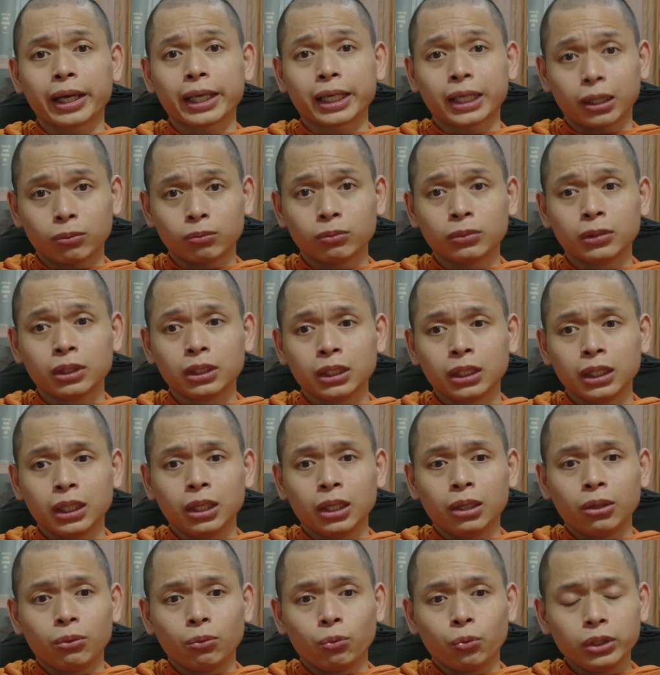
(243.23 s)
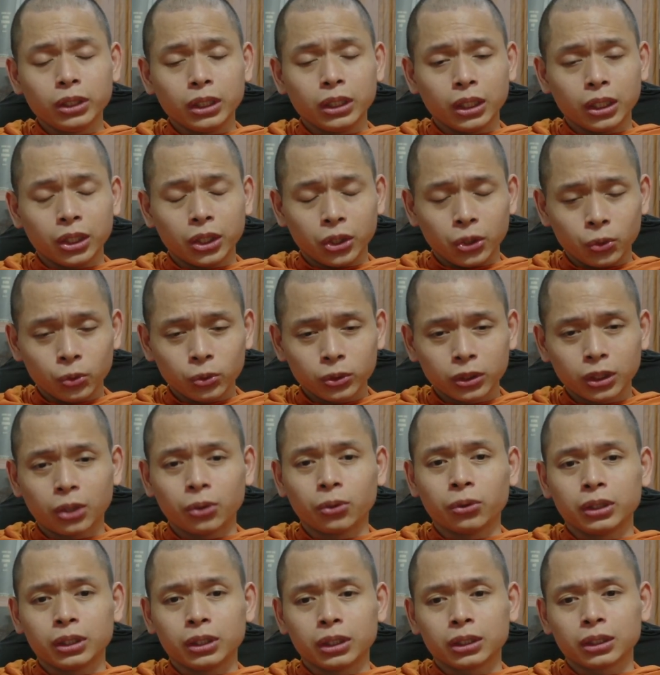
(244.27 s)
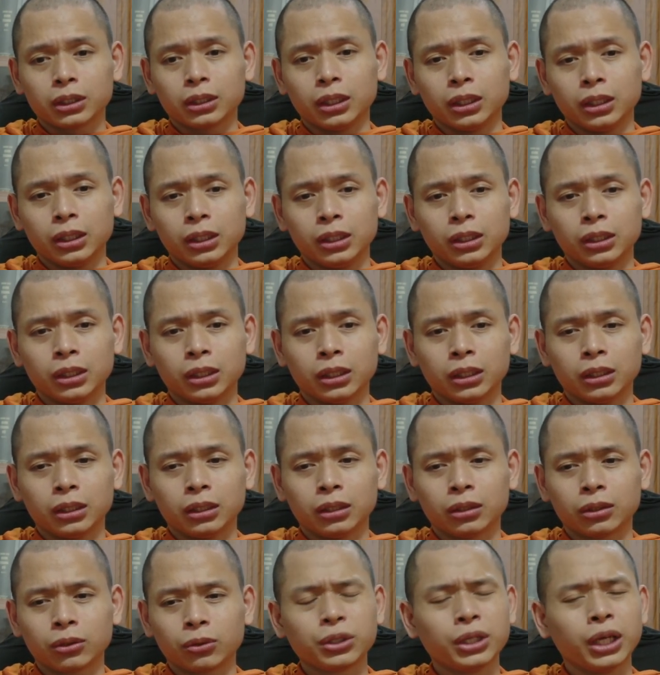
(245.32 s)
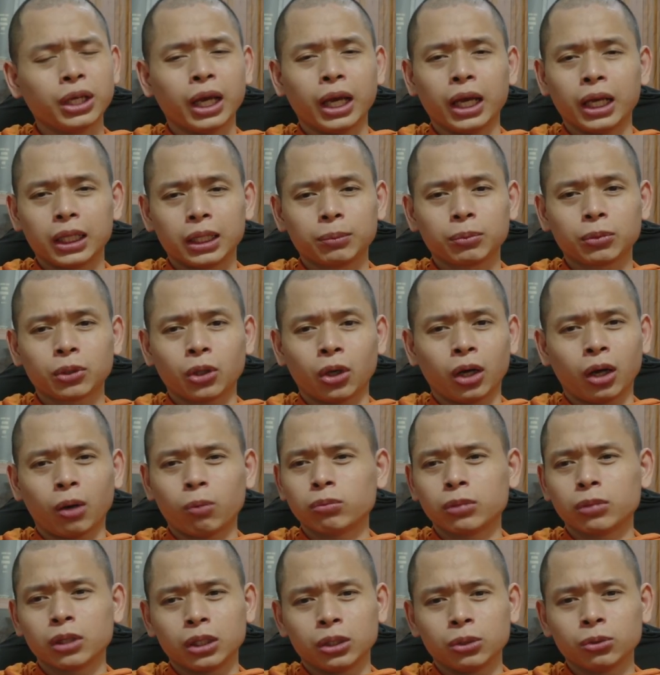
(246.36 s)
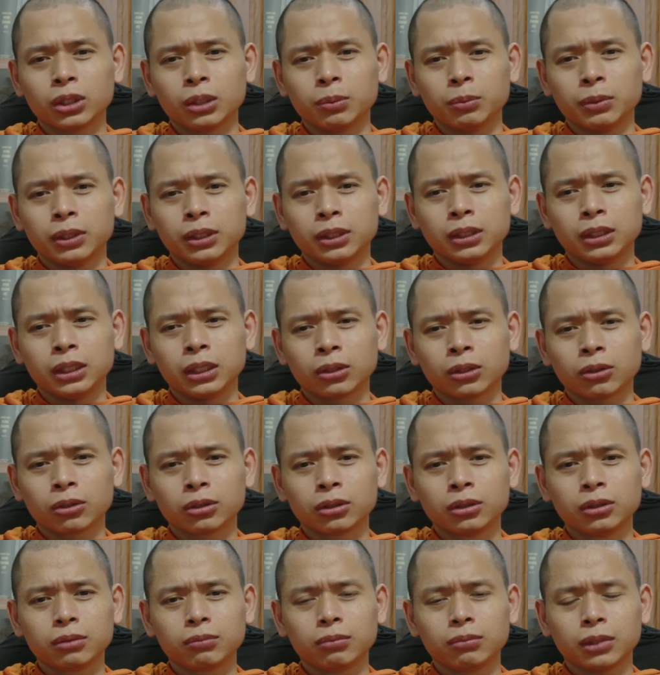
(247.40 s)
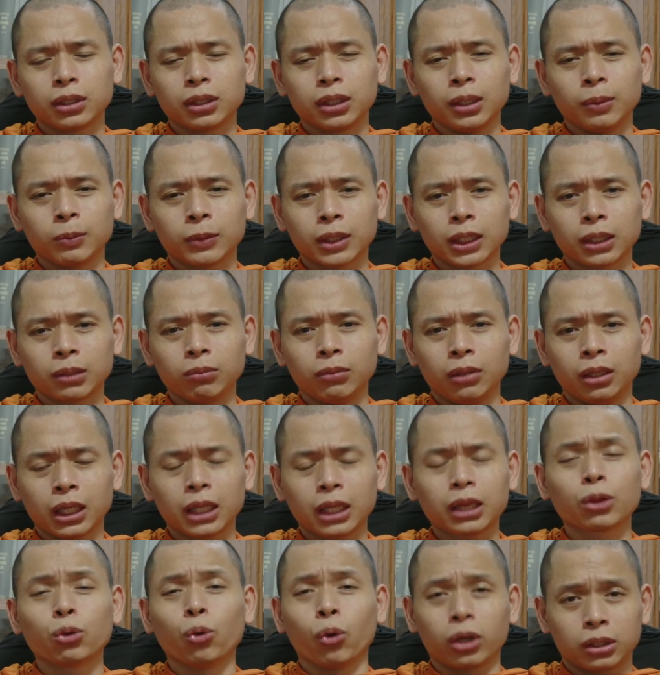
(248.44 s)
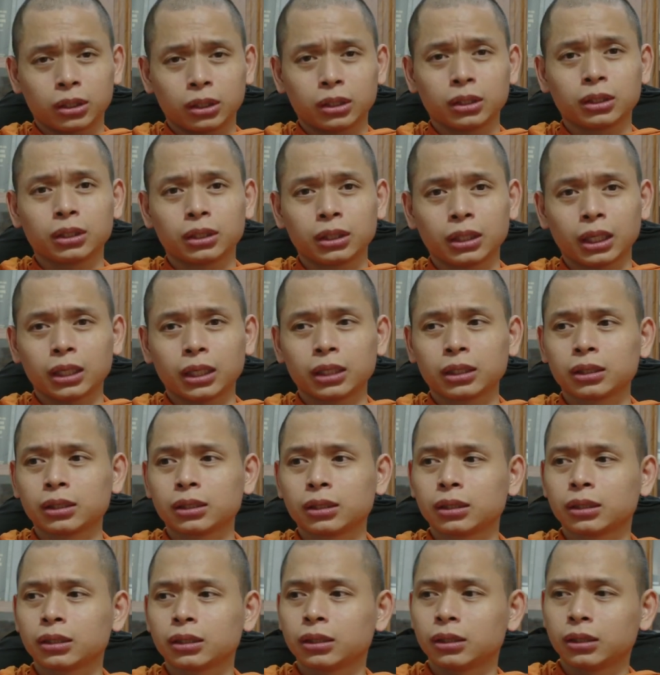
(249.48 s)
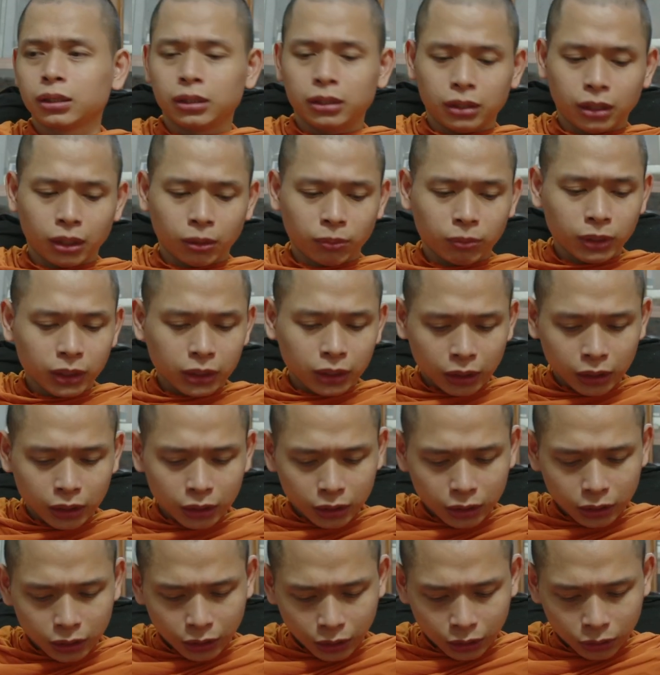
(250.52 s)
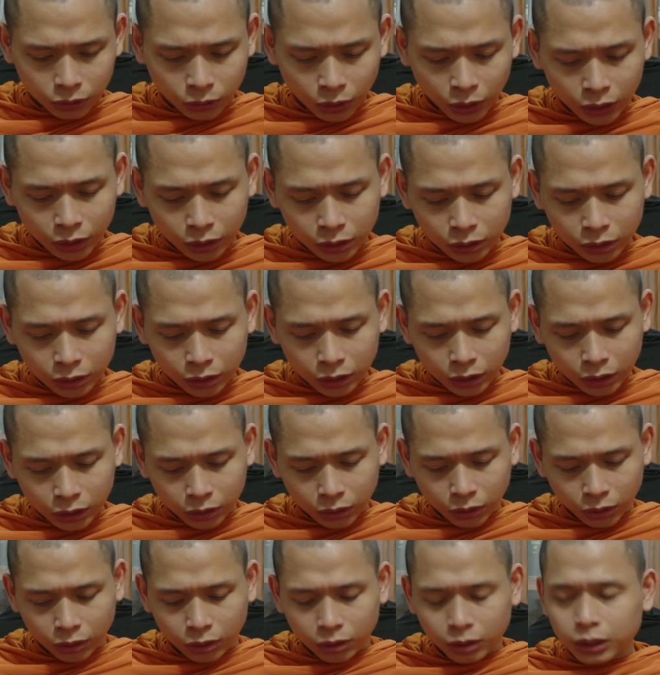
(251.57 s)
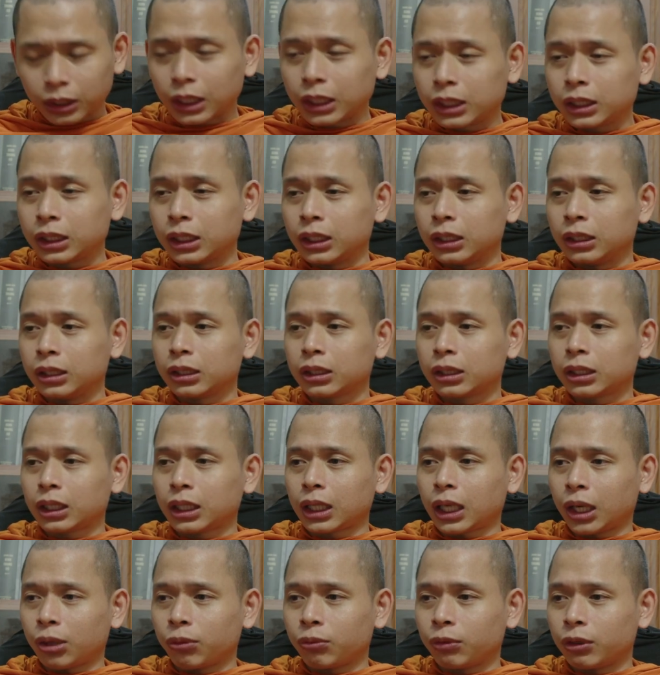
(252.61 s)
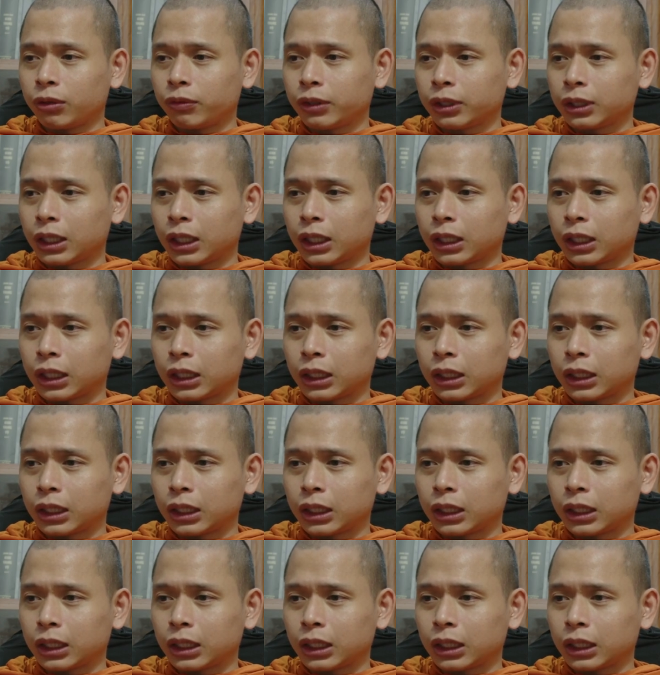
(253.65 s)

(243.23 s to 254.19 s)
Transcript: không quý vị hiểu rồi thì nó dễ lắm còn không hiểu thì mình chỉ có nước mình tìm cách mình lách luật thôi không biết đại đức à, đại tường à, có cái nhìn như thế nào về vấn đề này